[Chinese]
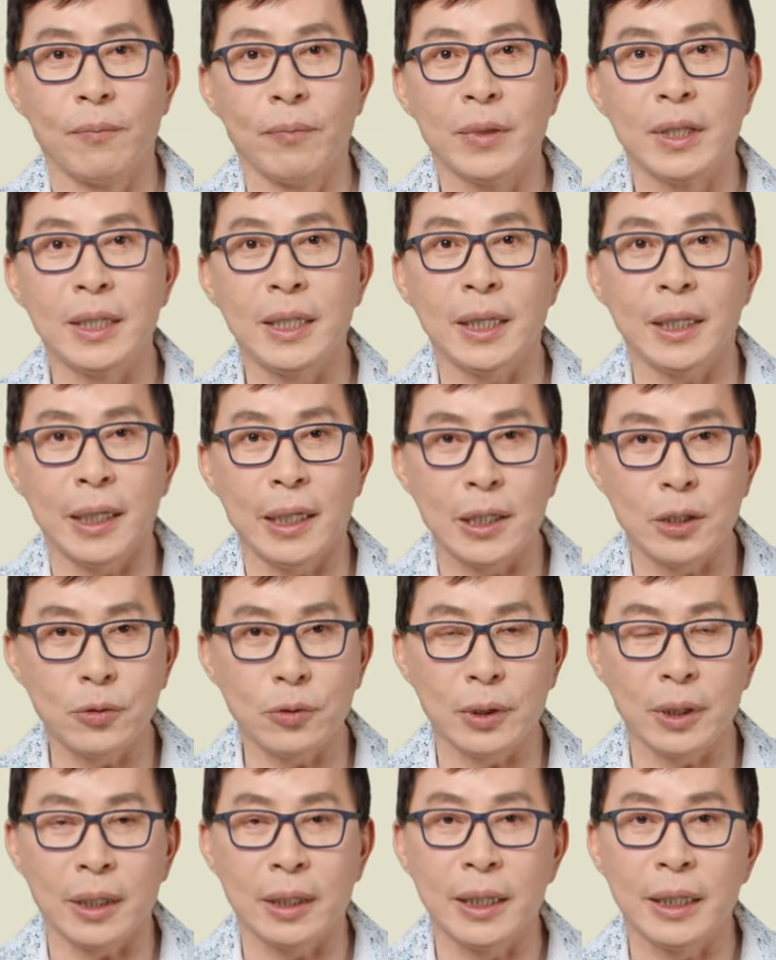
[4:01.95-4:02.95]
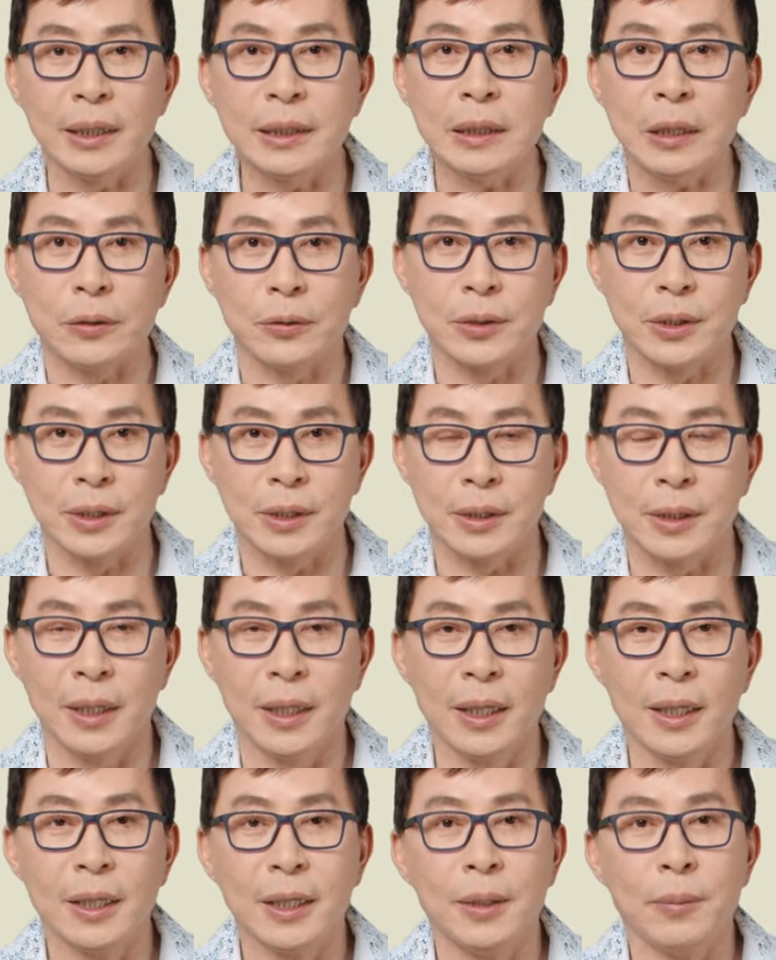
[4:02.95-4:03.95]
你也可以做到零投资，
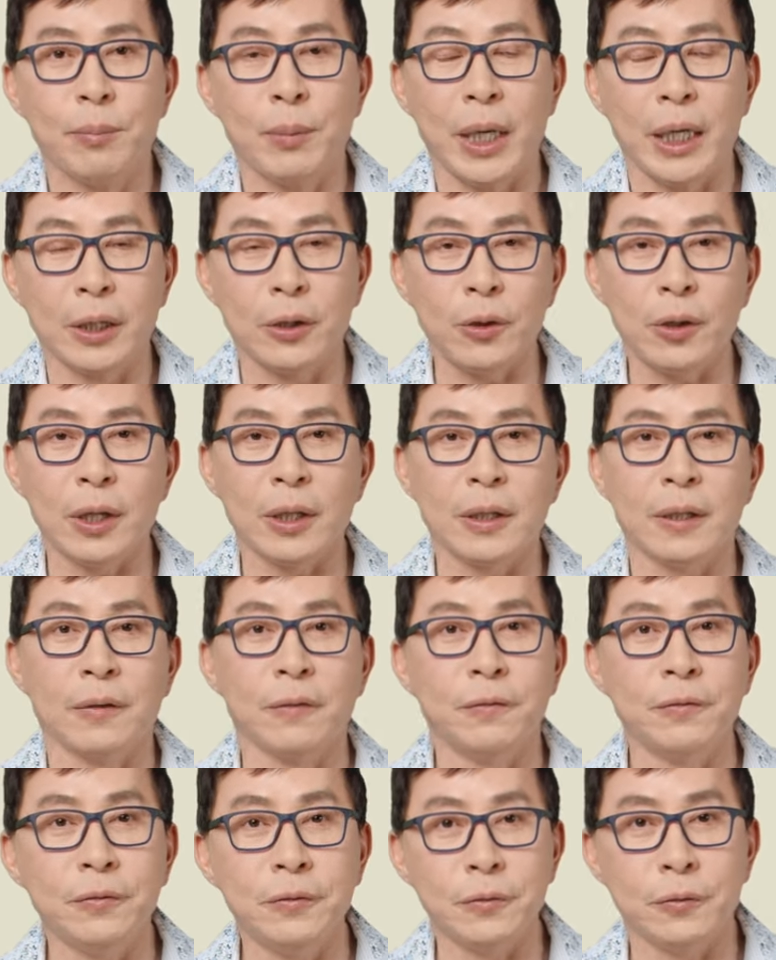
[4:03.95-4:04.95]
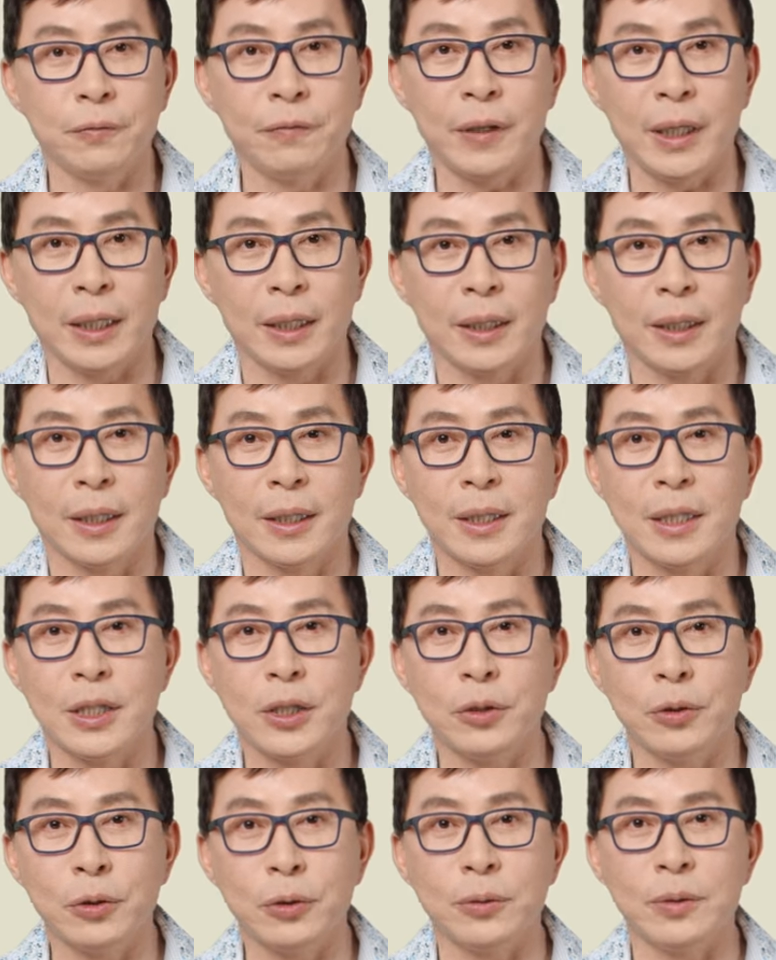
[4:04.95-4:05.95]
每个月的付费你
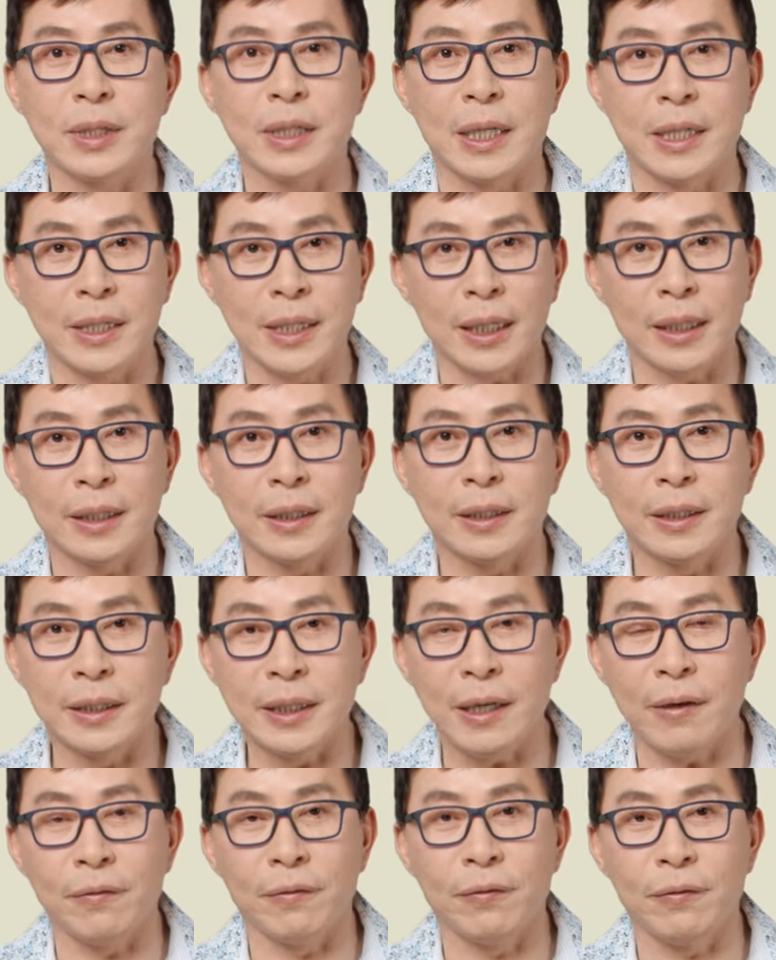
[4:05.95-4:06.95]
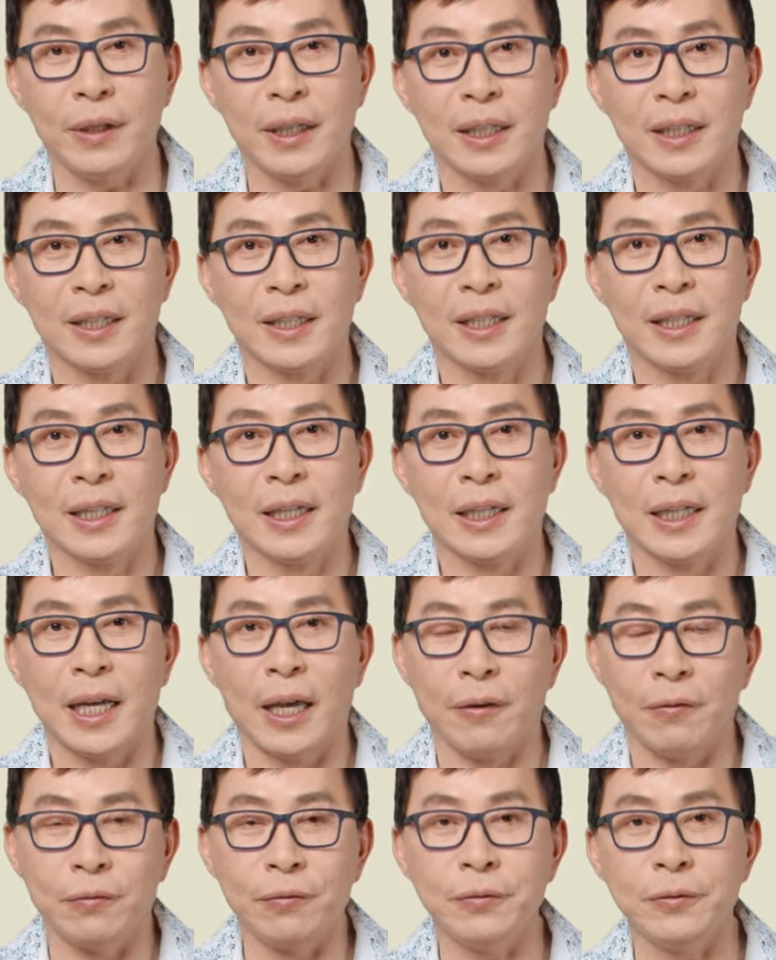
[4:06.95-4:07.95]
就用省下来的电费
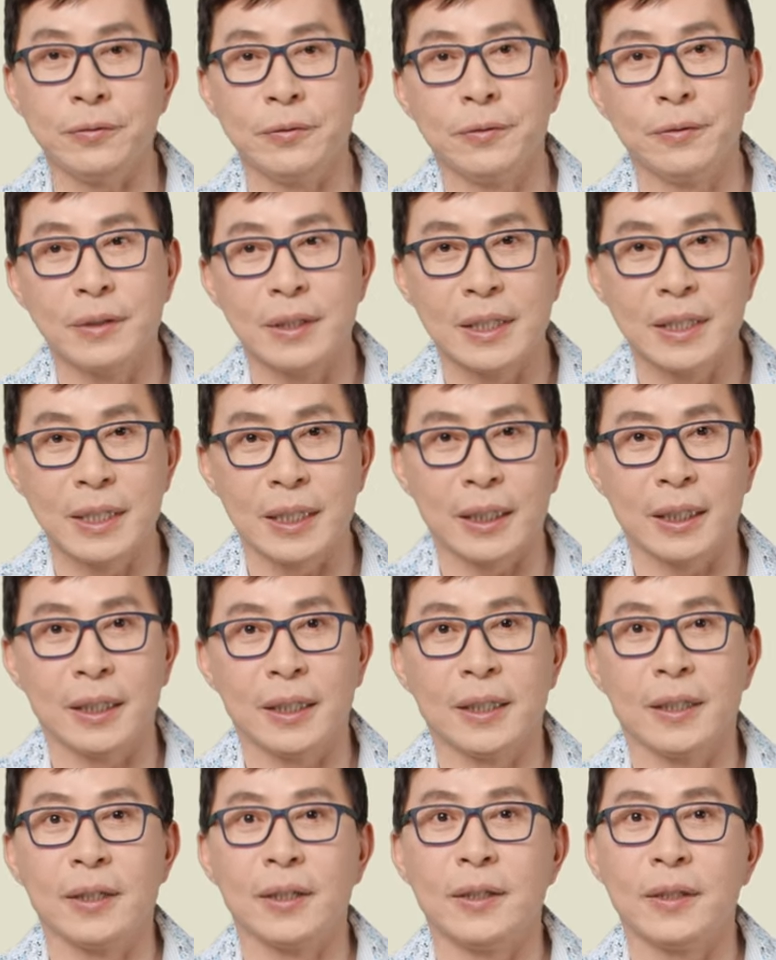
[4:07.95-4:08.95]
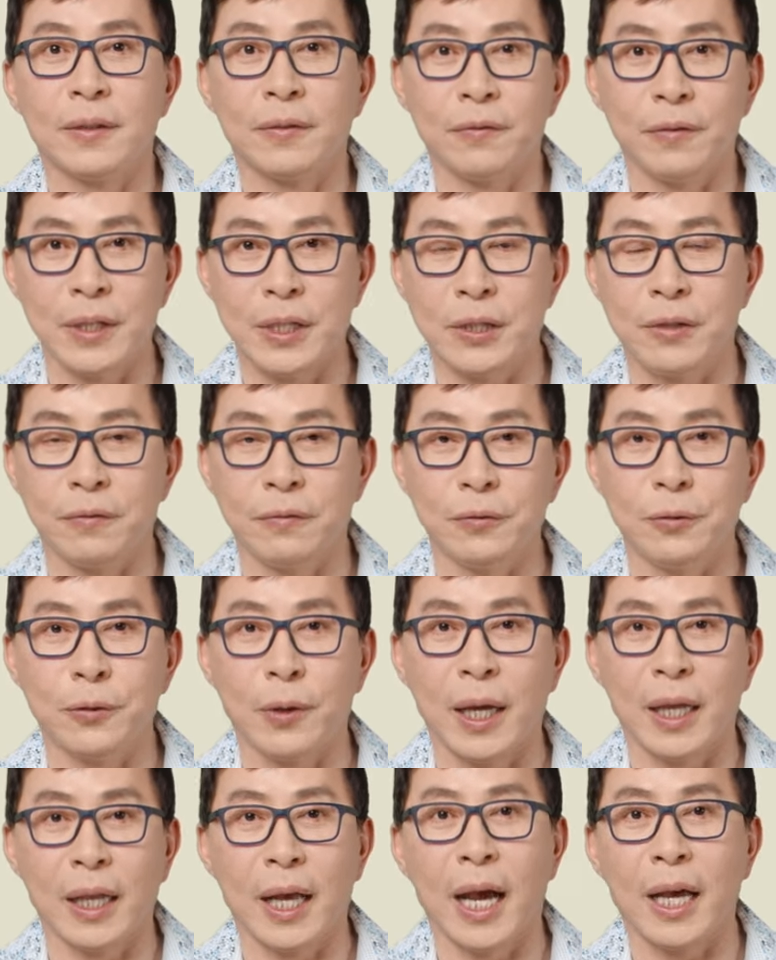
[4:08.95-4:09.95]
来付这个分期付
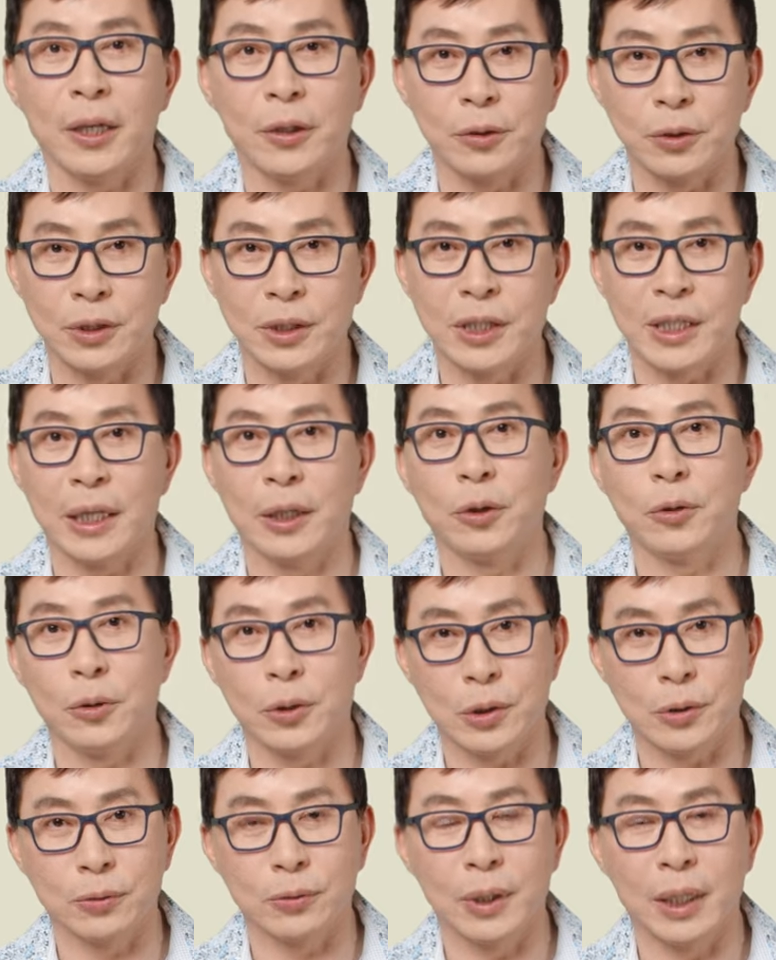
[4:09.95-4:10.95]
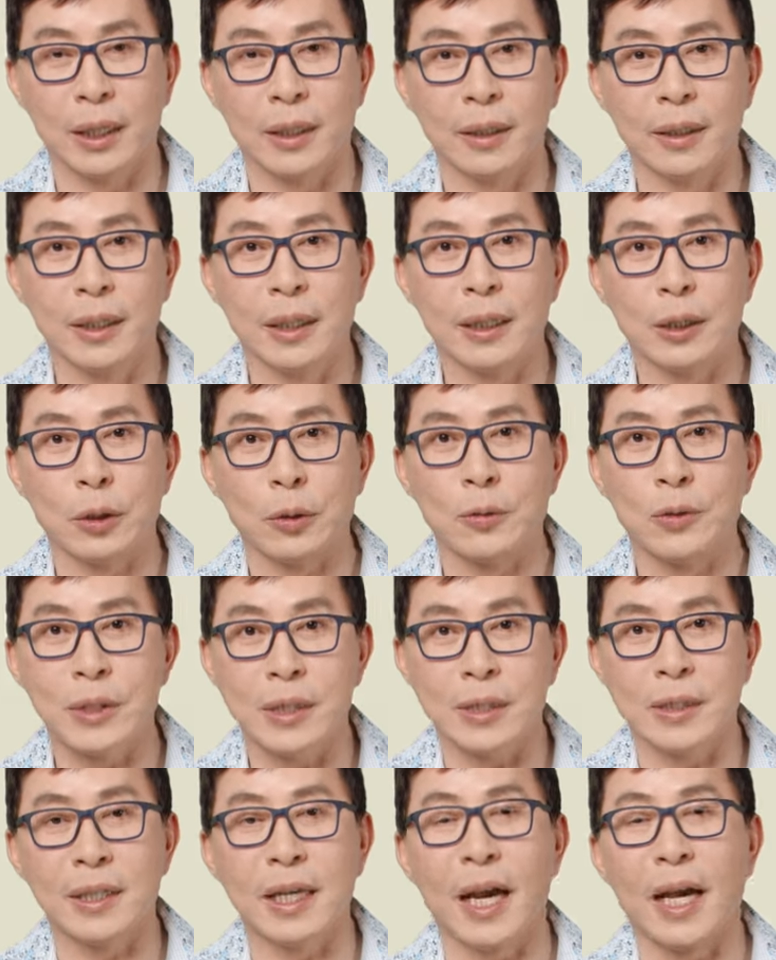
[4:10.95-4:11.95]
款，还有钱多出来，同
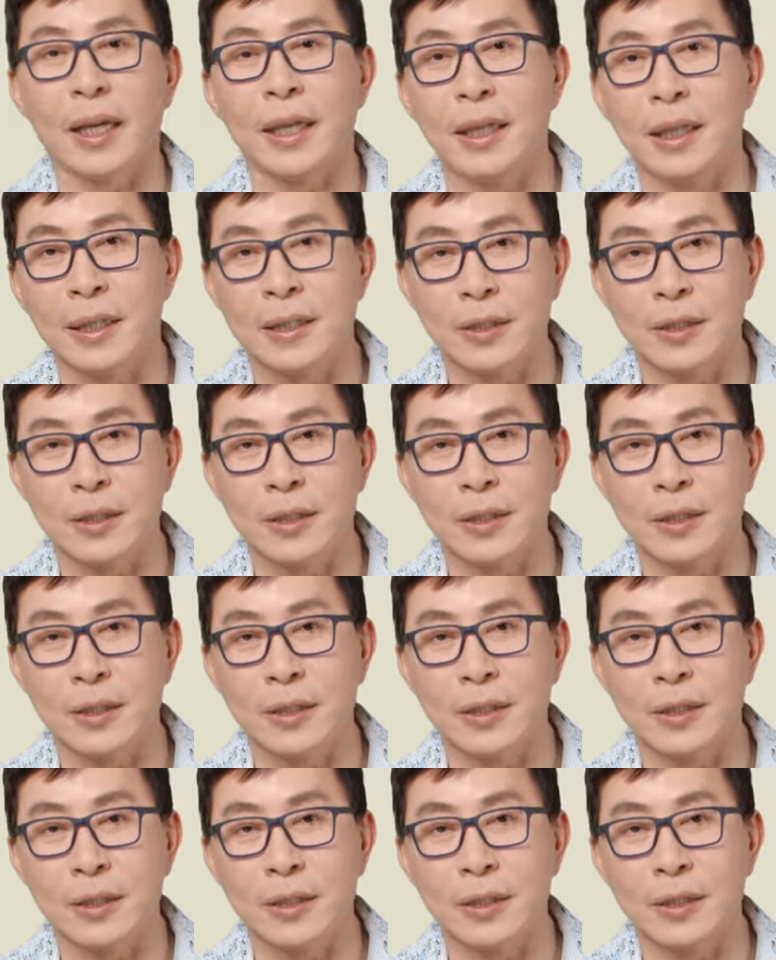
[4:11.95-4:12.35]
时还可以